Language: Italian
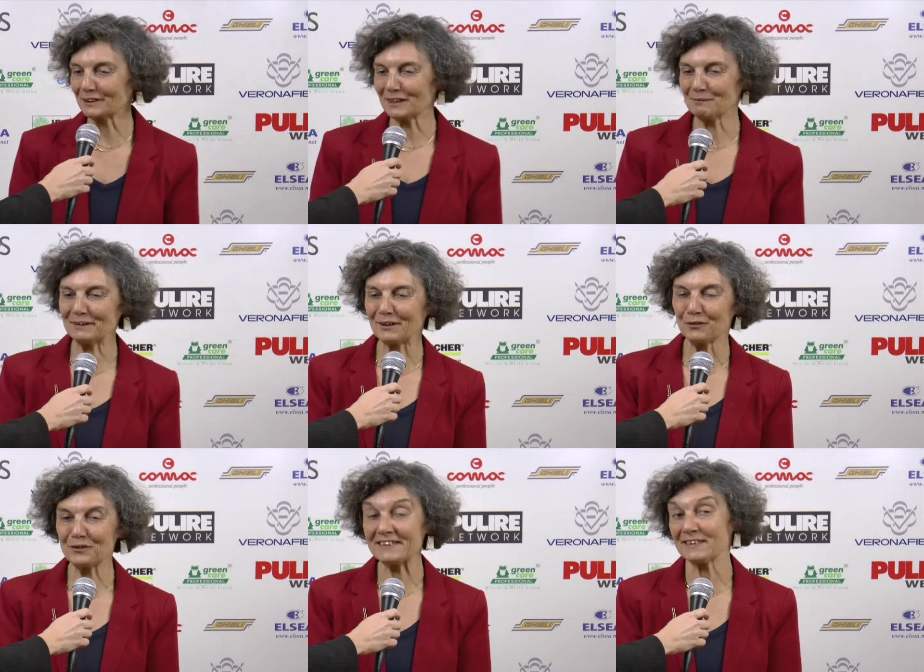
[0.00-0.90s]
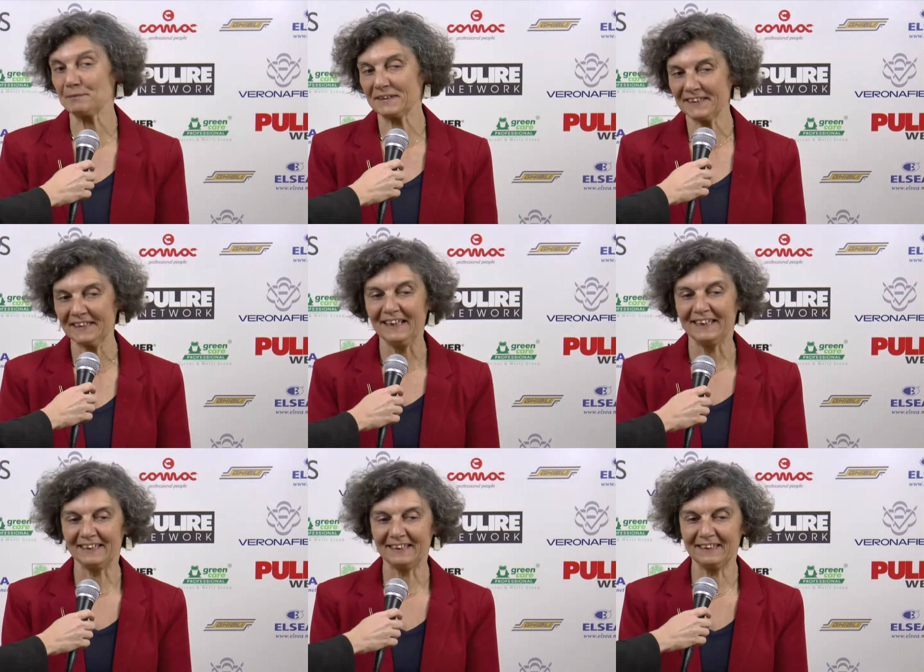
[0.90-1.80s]
strettamente connesse perché
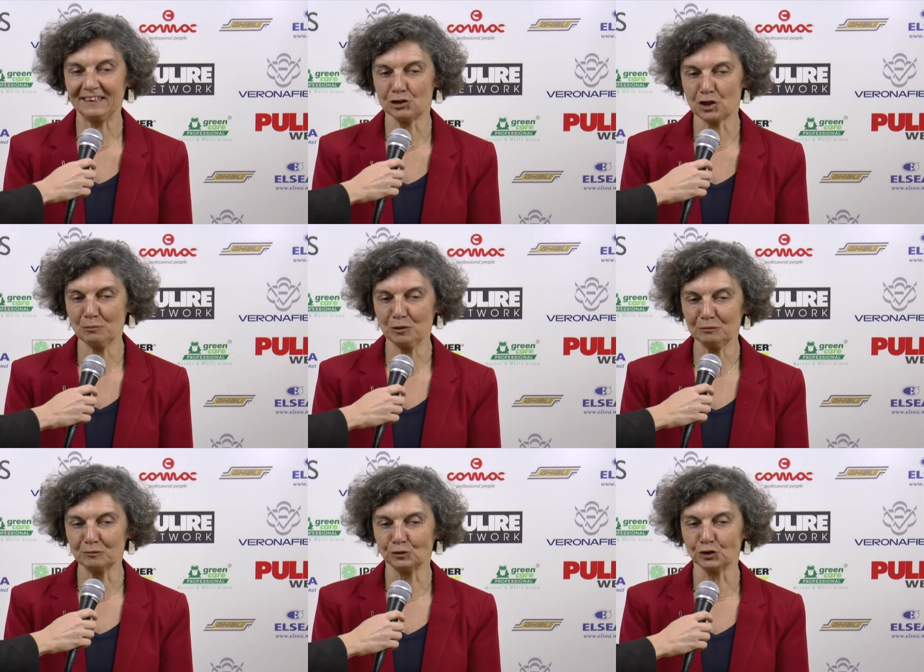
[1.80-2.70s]
eh, diciamo,